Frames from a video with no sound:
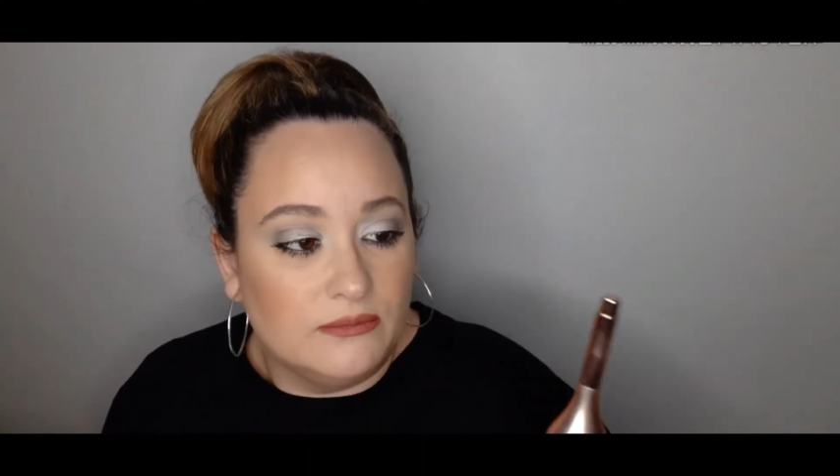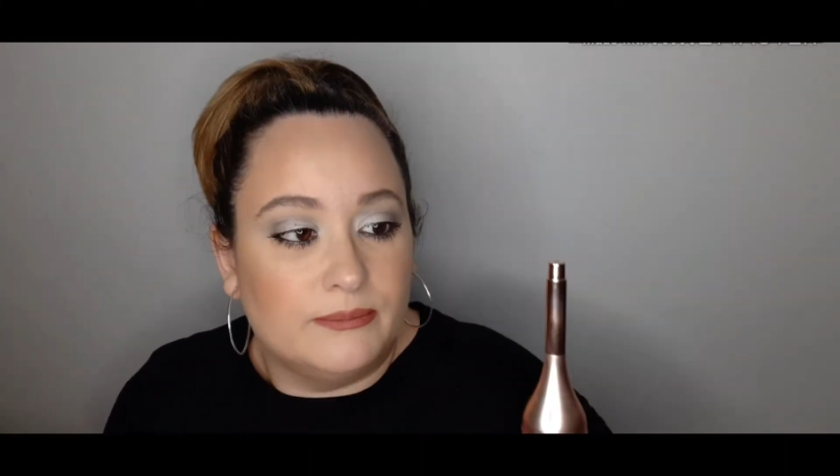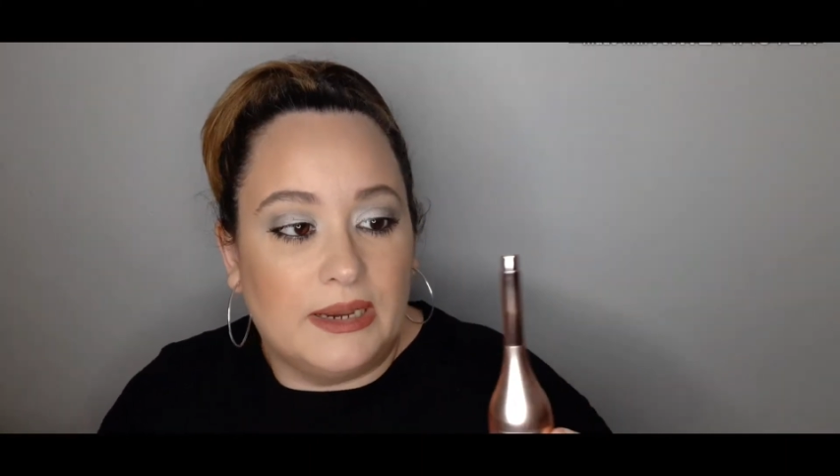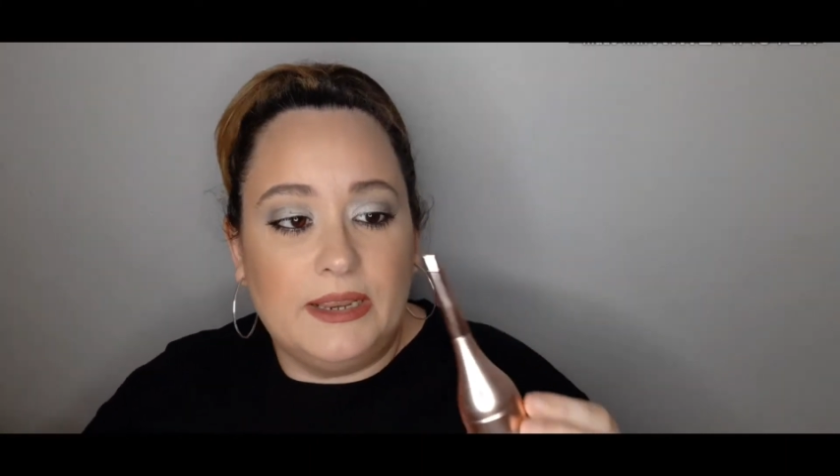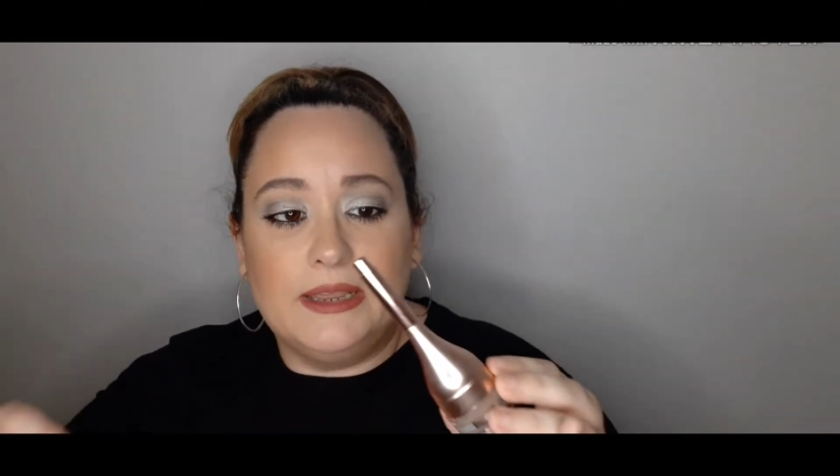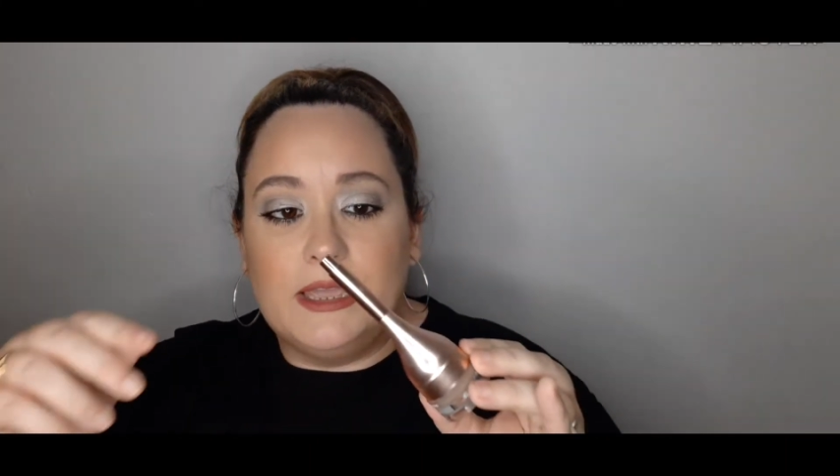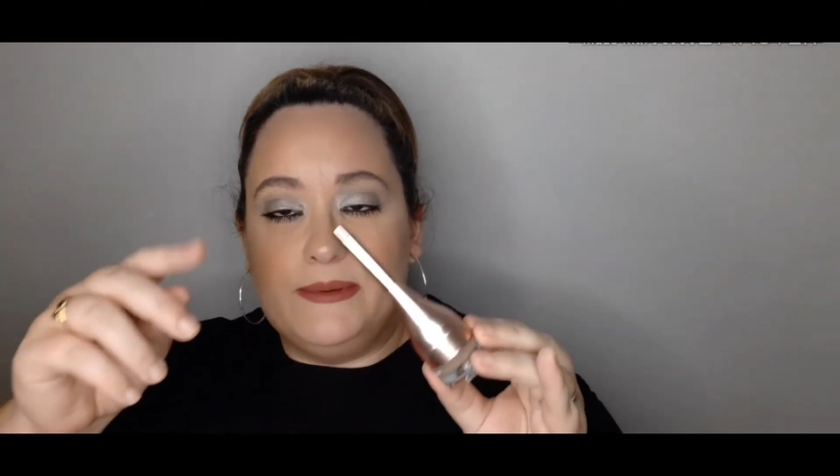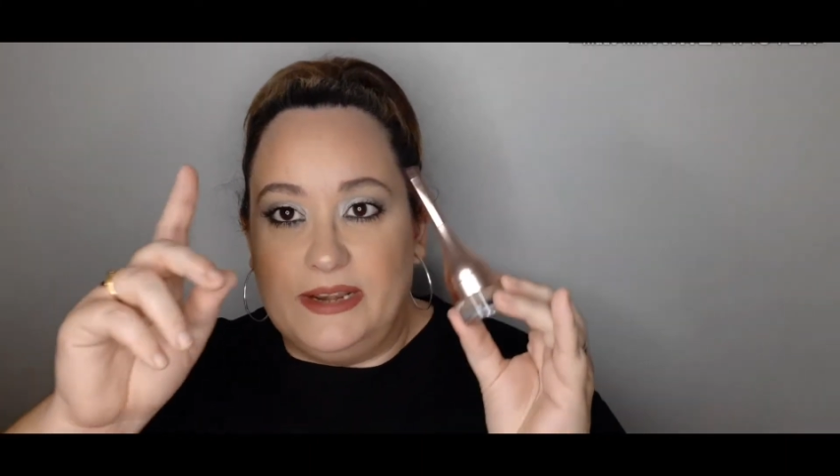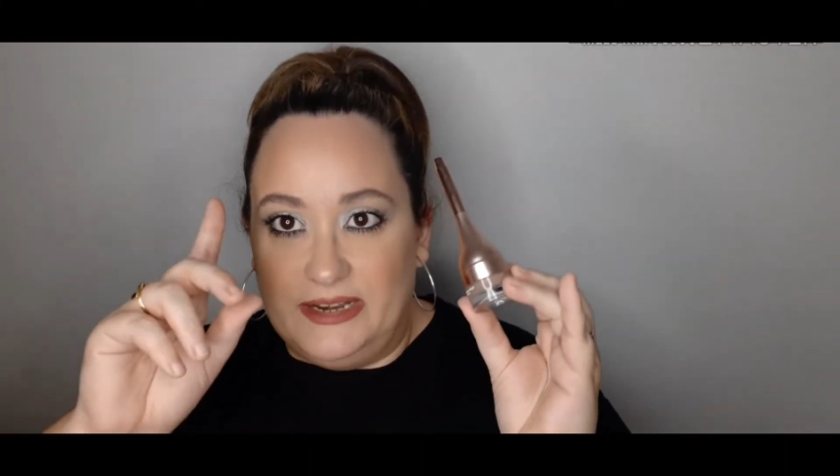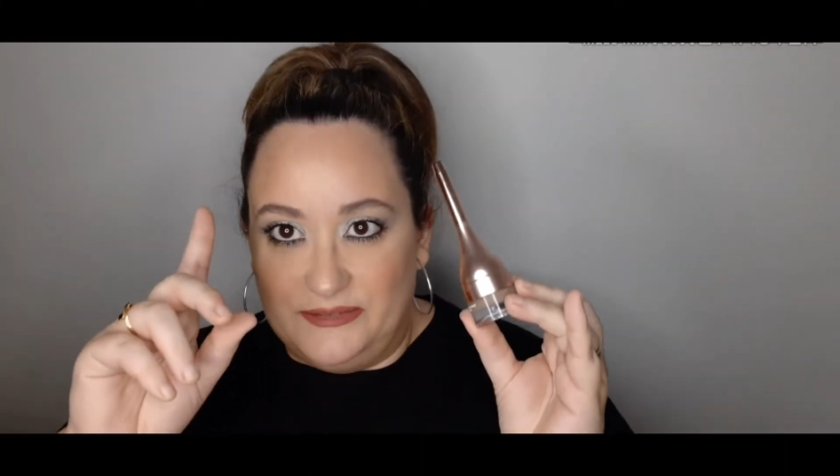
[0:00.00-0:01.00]
¿vale? Que
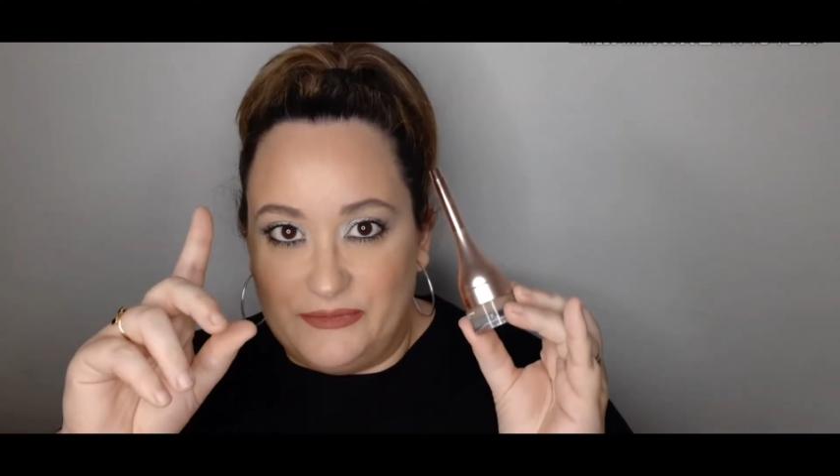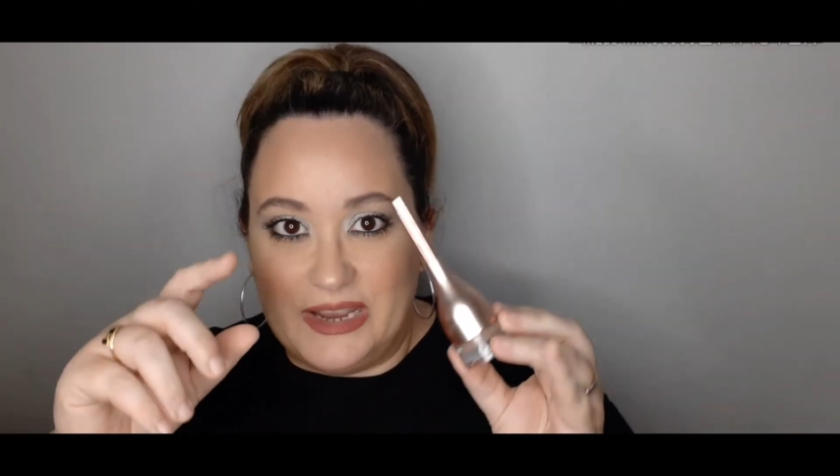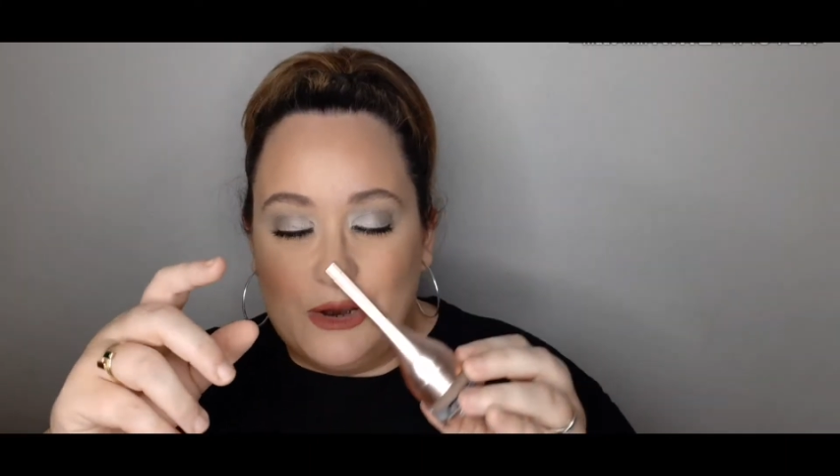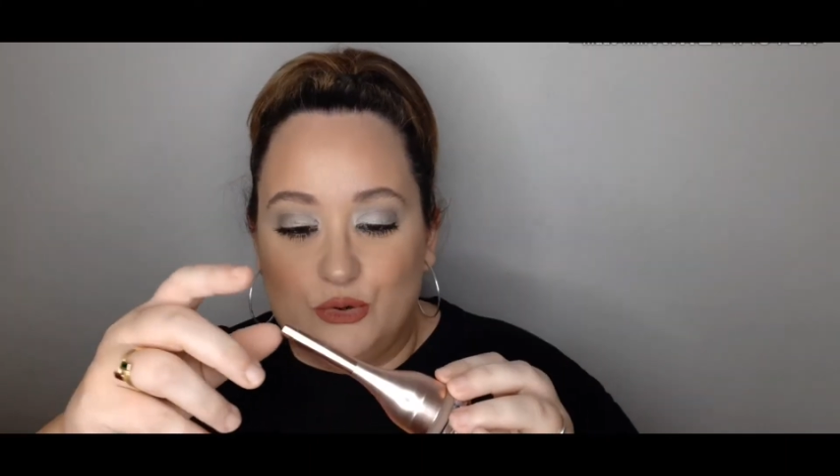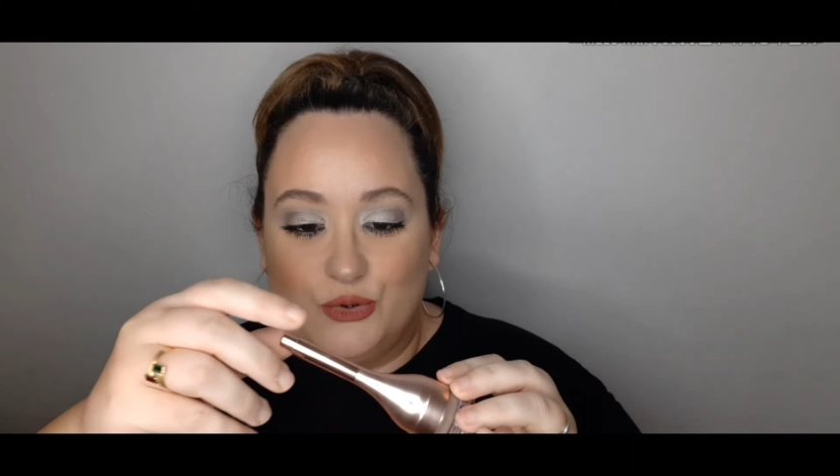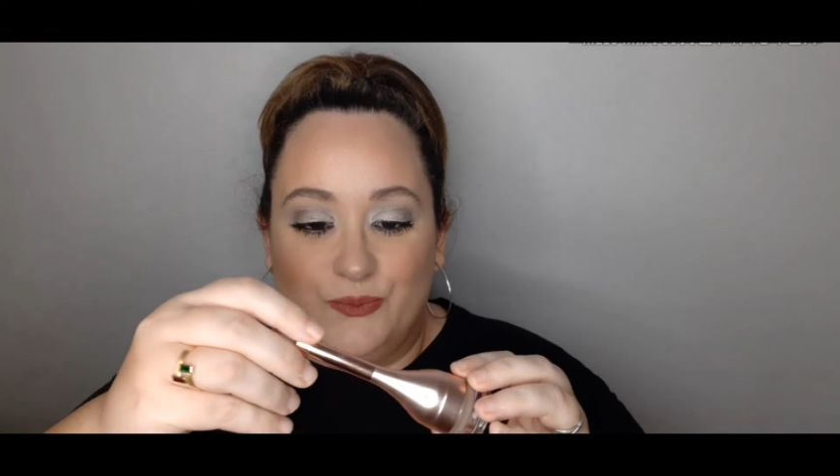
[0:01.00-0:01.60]
viene, fijaos,